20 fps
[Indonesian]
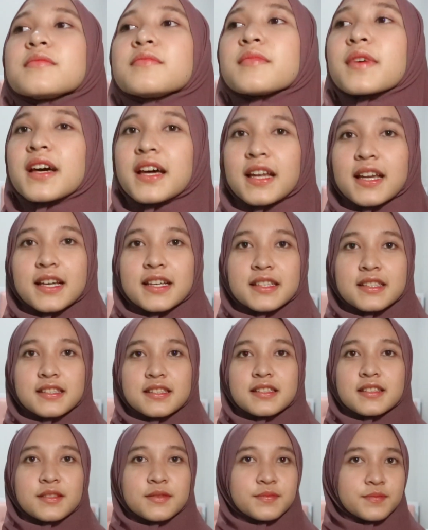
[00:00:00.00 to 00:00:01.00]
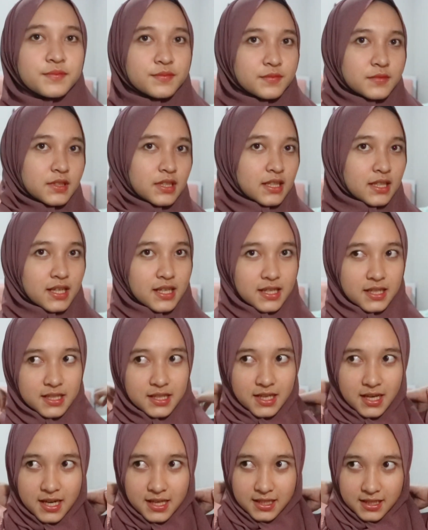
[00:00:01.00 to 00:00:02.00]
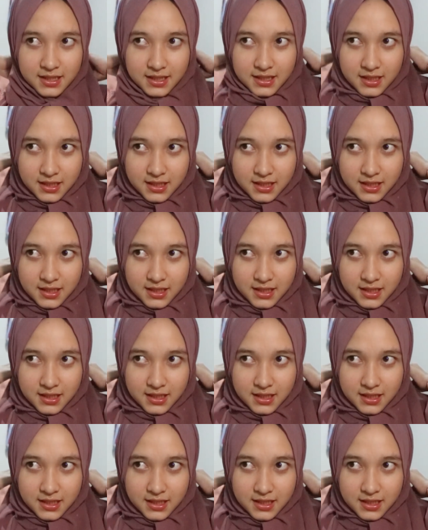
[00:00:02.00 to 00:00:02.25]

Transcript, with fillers: beres jadi kayak gini guys